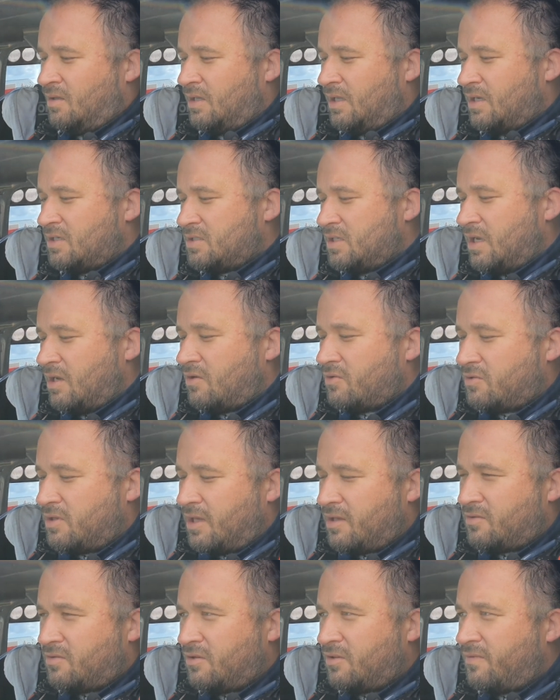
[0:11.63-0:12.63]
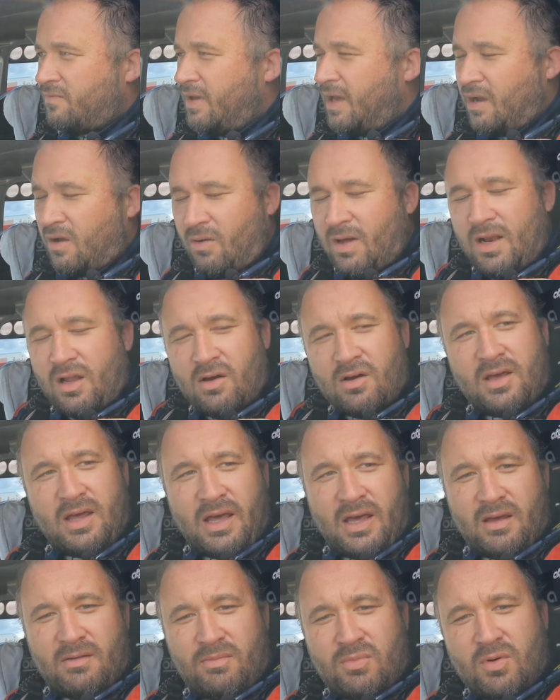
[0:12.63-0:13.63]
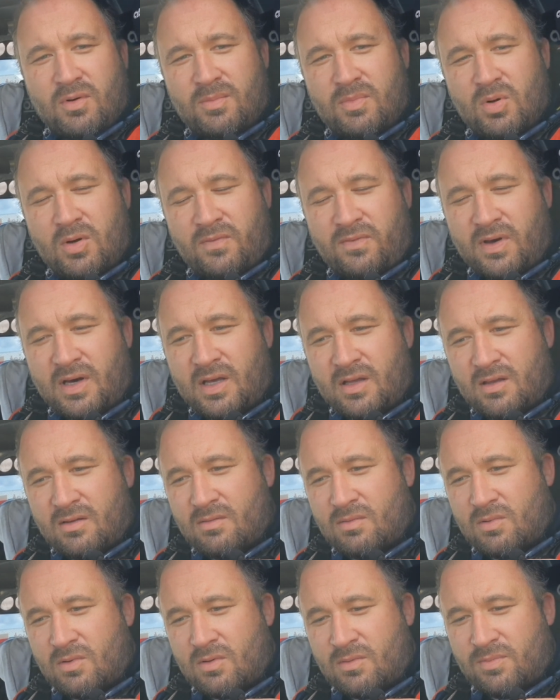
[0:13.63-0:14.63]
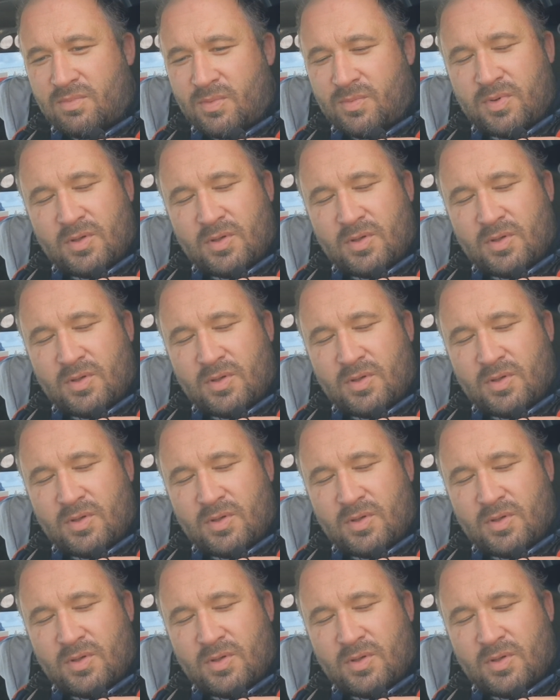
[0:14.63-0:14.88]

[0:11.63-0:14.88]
Także jakoś tak z rozwagą, ale okej, okay, było, było fajnie, było,